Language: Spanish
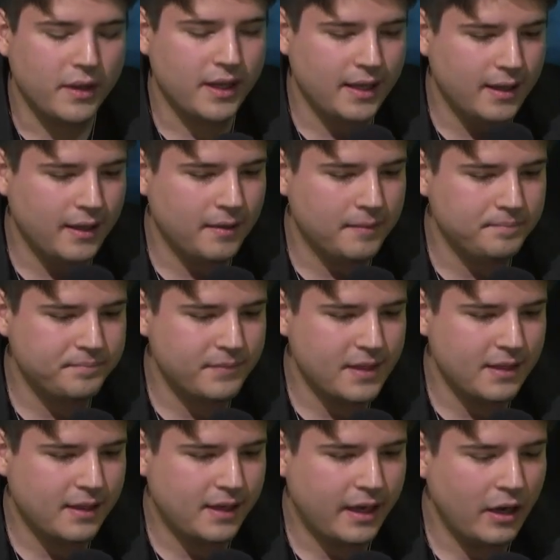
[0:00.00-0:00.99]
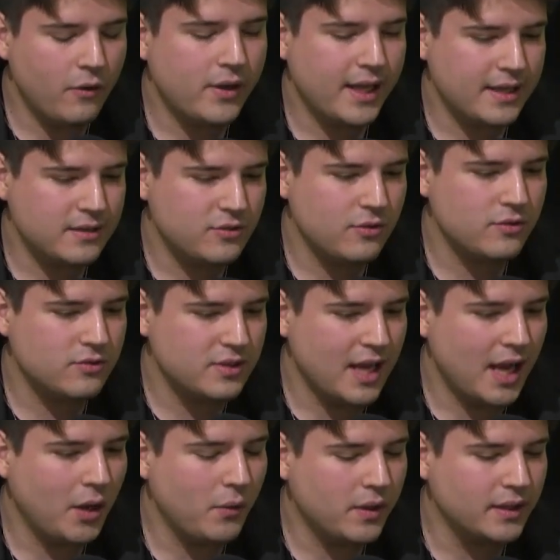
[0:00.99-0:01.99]
eh, creo que eso es
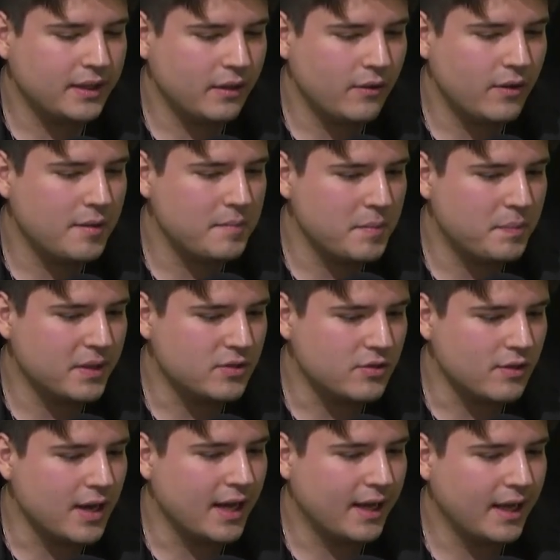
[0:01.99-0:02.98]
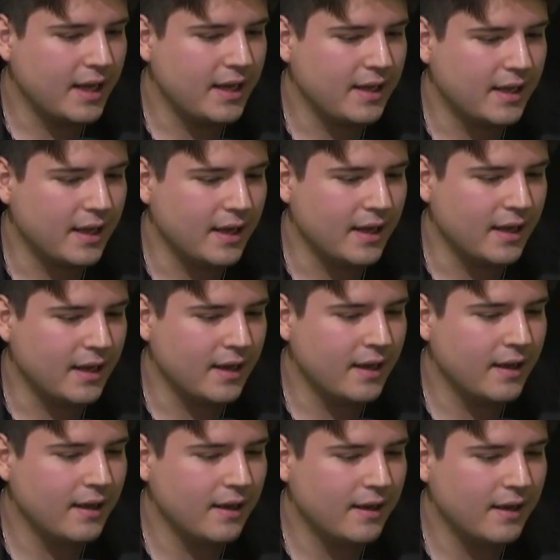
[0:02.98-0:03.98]
algo que tengo de mi personaje y
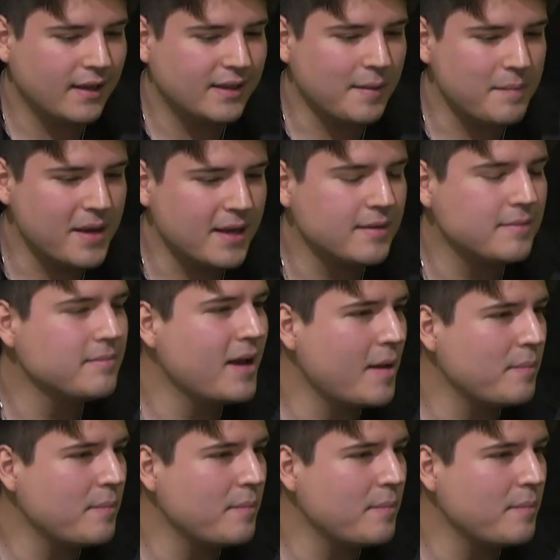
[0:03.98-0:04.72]
que, también me ha